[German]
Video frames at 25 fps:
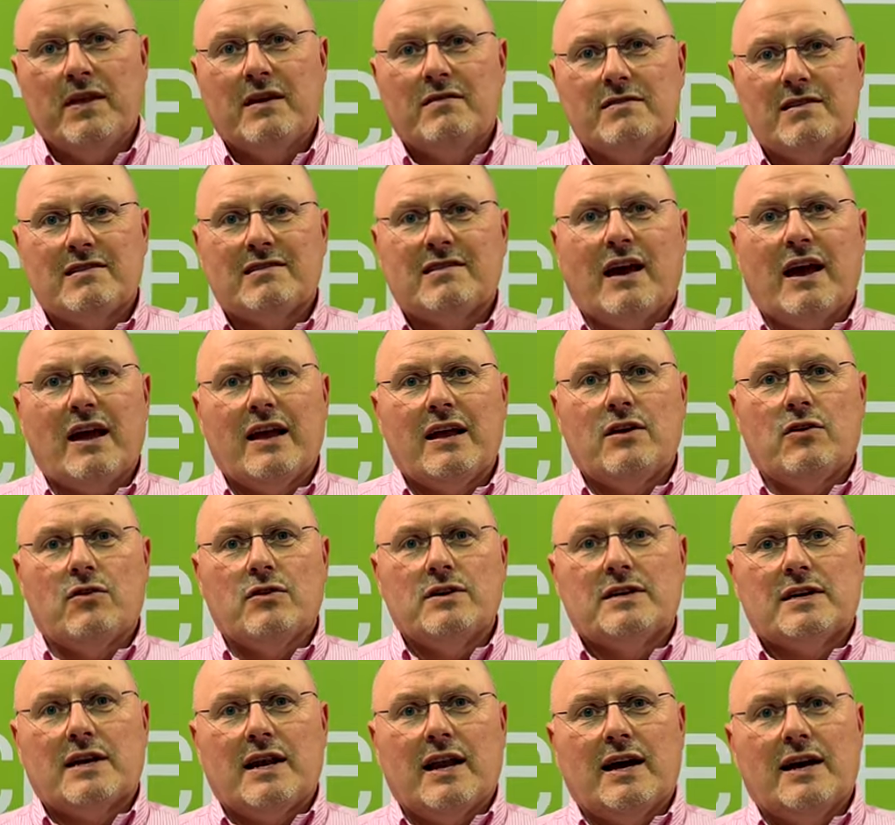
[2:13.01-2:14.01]
Wir zeigen
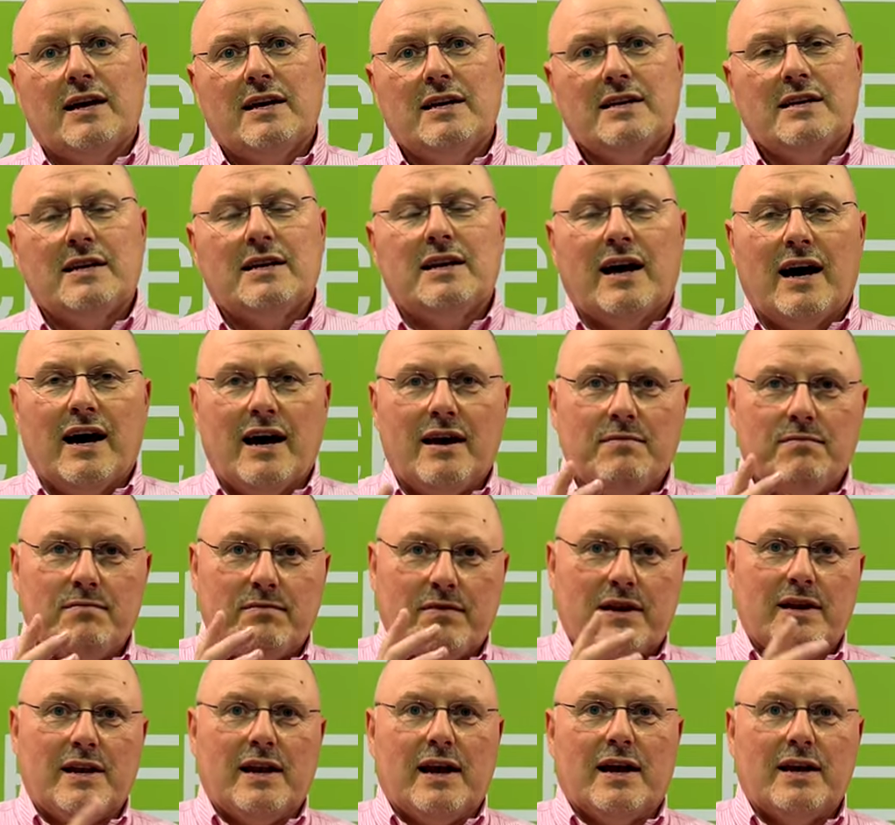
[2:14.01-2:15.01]
euch gleich in einem
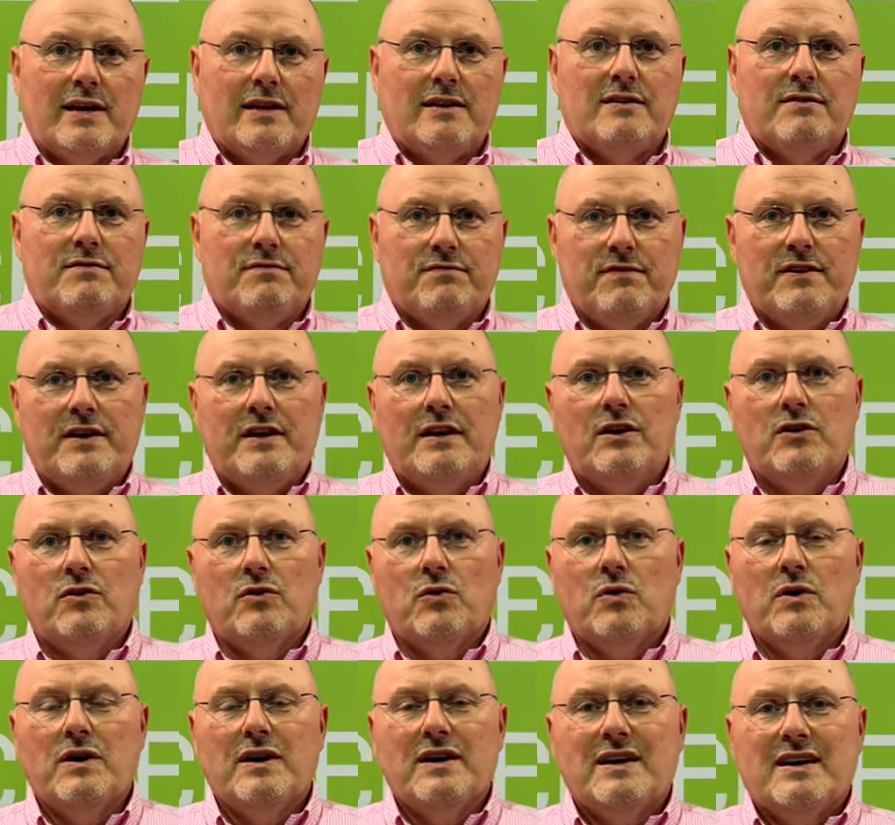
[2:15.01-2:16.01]
kleinen
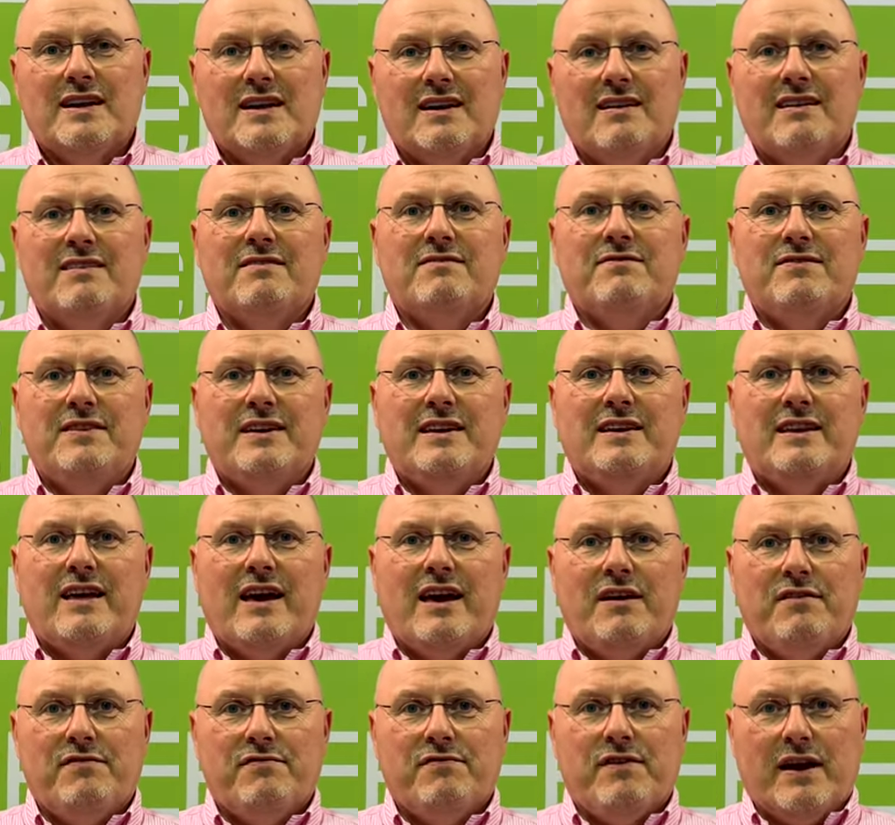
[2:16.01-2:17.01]
Video, wie
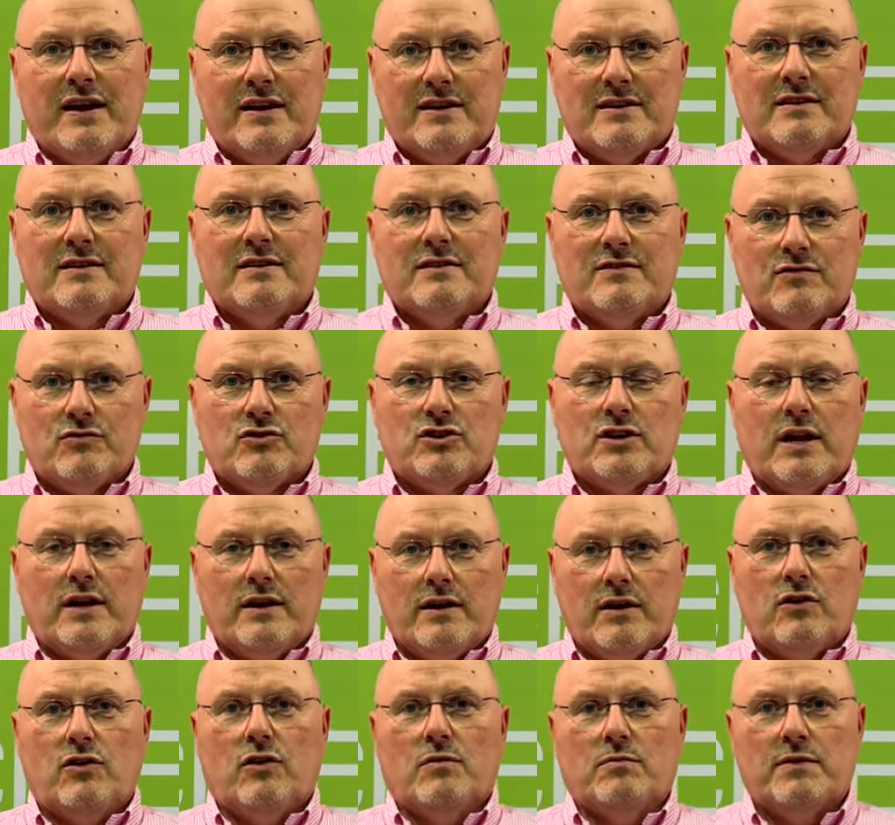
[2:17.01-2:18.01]
der Effekt
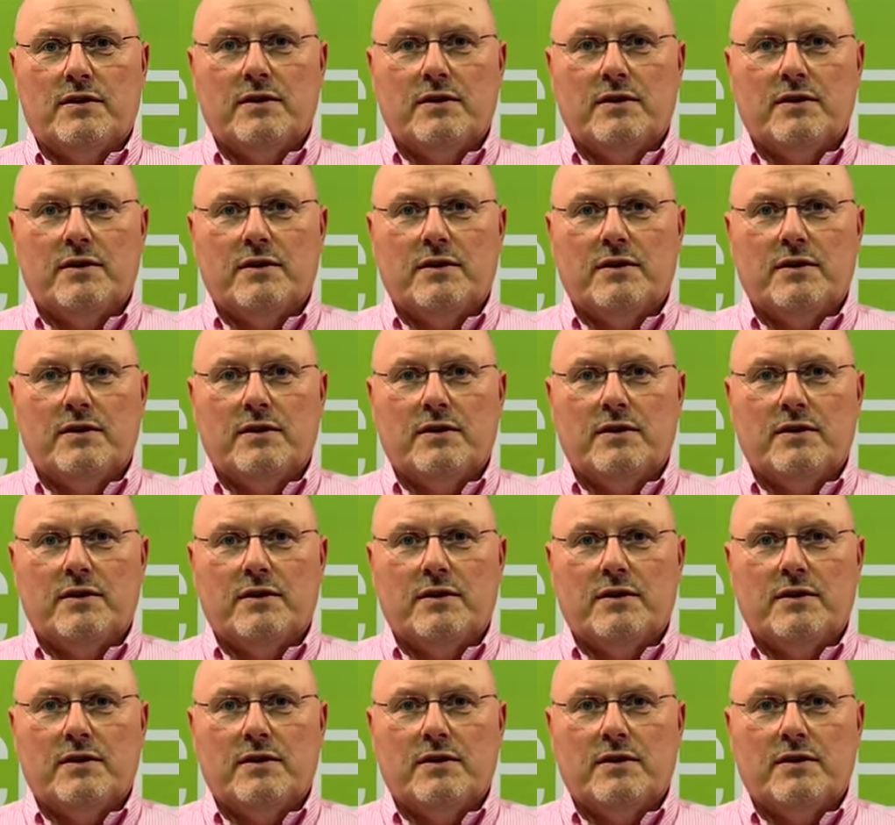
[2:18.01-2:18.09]
zustande kommt.